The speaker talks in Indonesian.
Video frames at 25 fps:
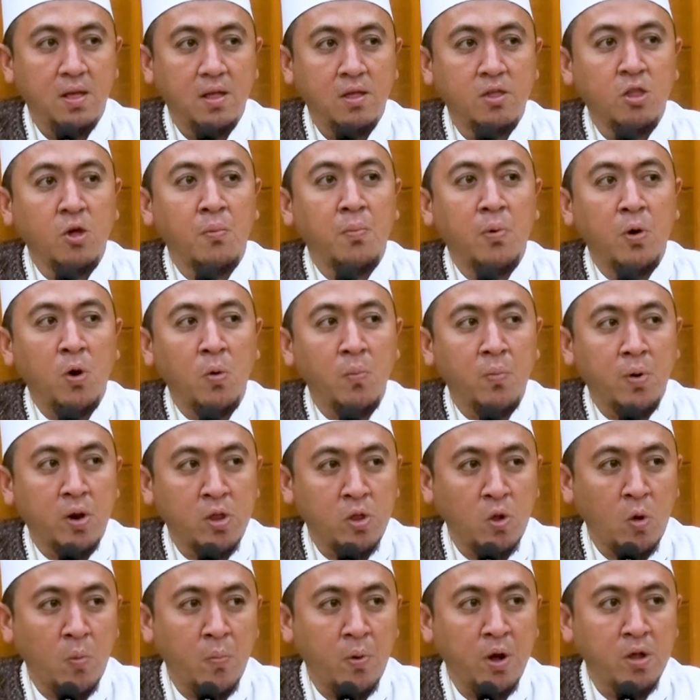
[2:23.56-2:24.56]
Sebelum
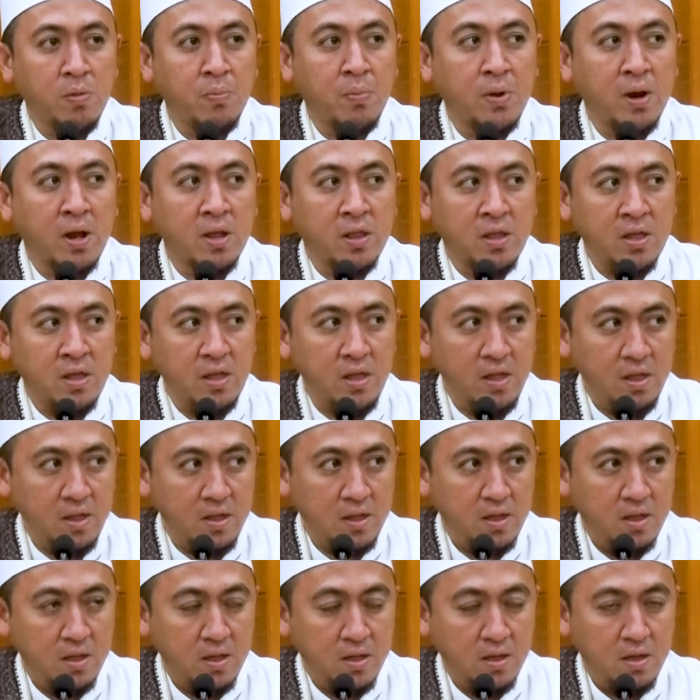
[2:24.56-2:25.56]
bertobat berarti
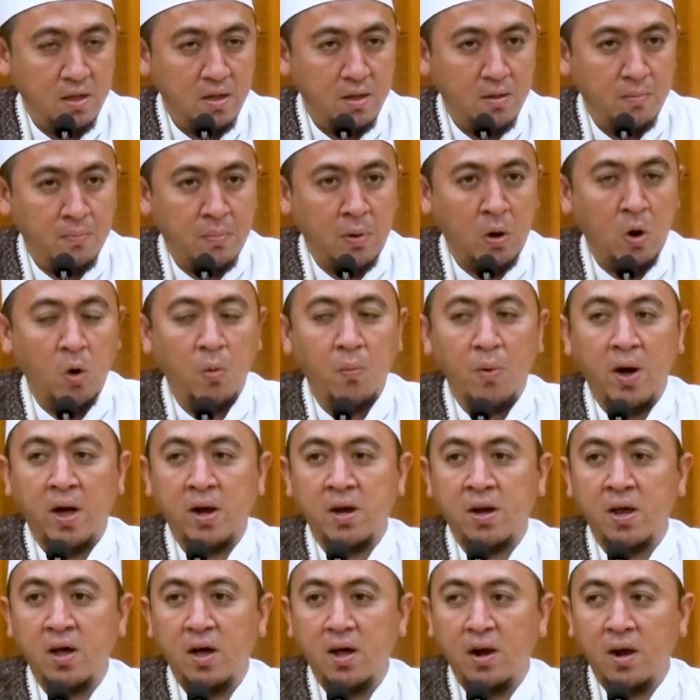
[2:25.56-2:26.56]
belum
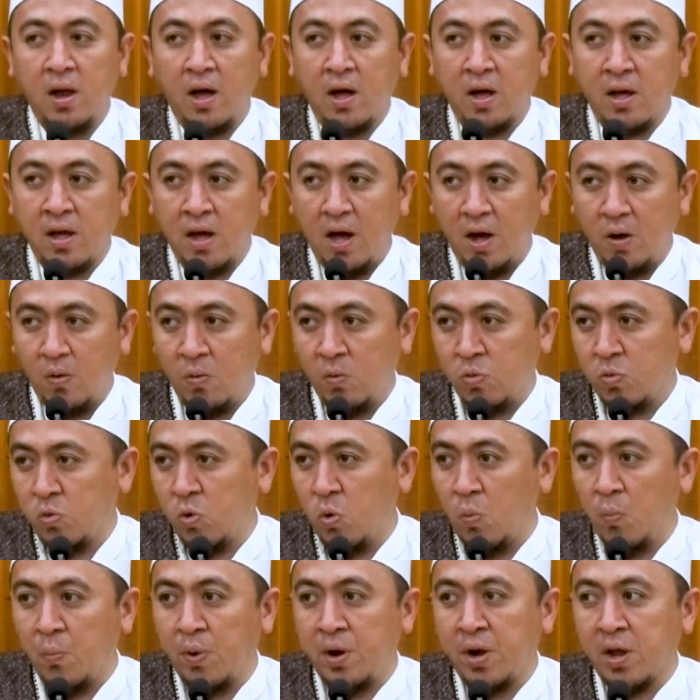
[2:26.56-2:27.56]
ada langkah
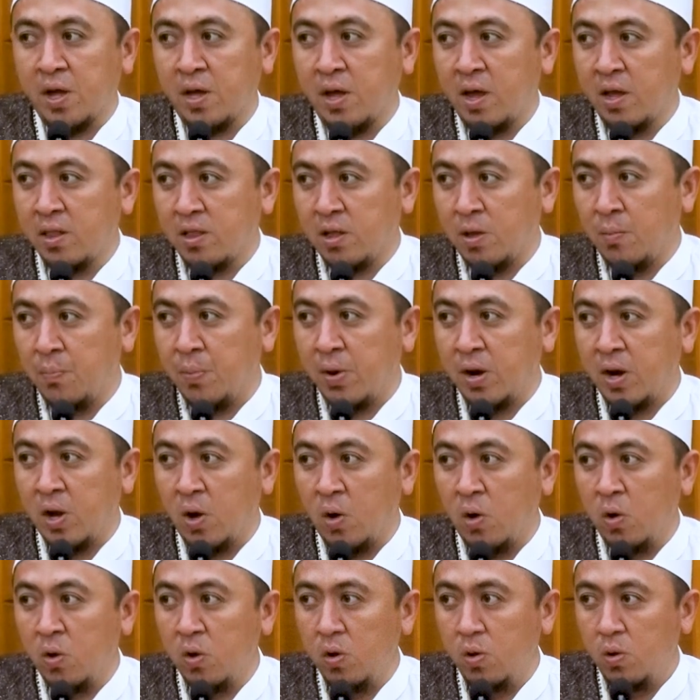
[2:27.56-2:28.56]
untuk mendekat kepada
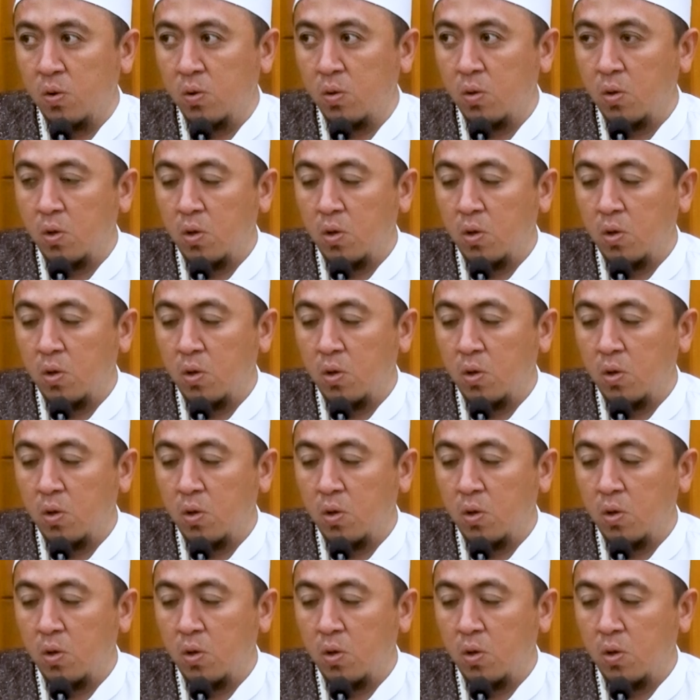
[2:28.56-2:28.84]
Allah.